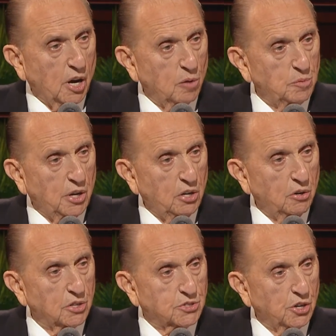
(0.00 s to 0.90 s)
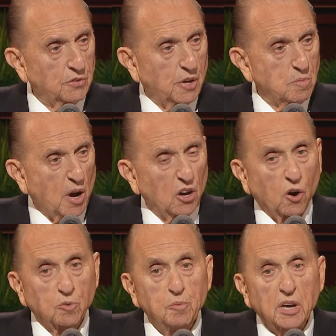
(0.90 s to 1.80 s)
しかし私の伝道部
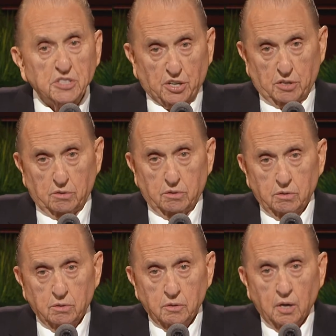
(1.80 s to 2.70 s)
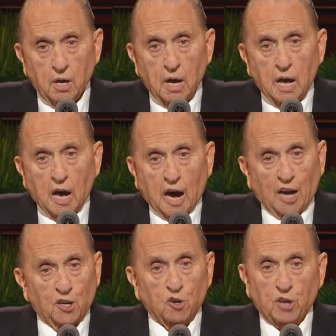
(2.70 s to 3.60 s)
でかつて奉仕した人を
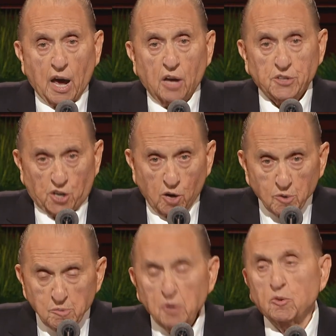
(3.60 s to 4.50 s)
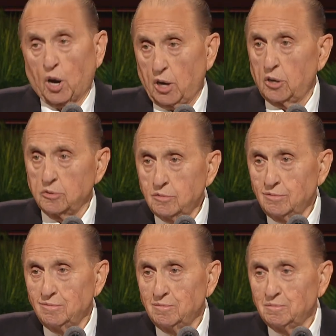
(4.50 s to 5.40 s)
助け出として使わせてくださるとは
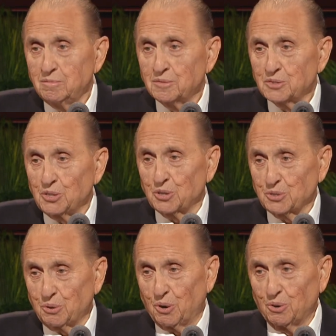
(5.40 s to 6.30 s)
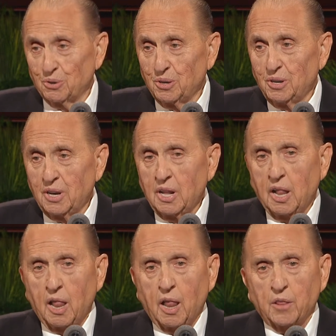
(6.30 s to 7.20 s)
全く想像していま
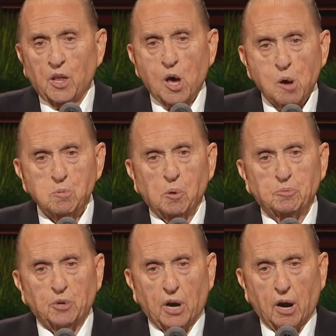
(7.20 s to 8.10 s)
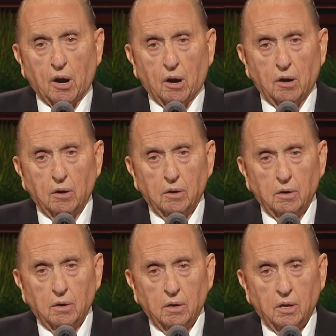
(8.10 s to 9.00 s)
せんでした
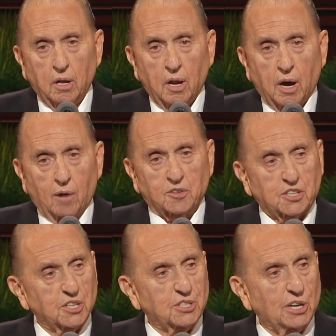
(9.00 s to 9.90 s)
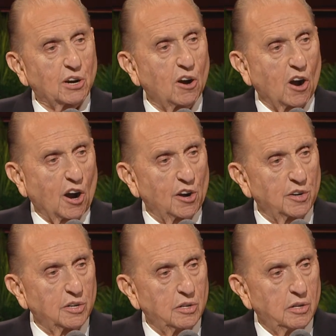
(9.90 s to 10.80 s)
今全ては良くなるのだ
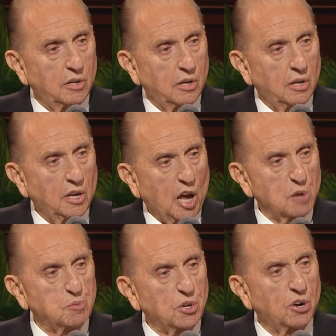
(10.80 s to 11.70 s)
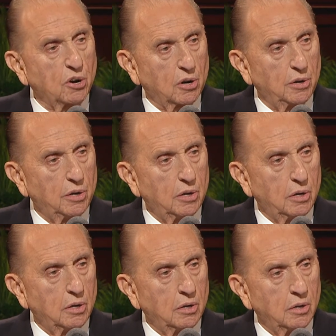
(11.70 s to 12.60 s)
ということを私は知っていま
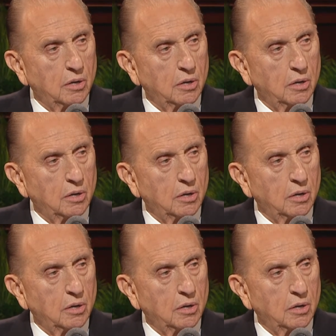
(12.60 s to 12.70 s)
す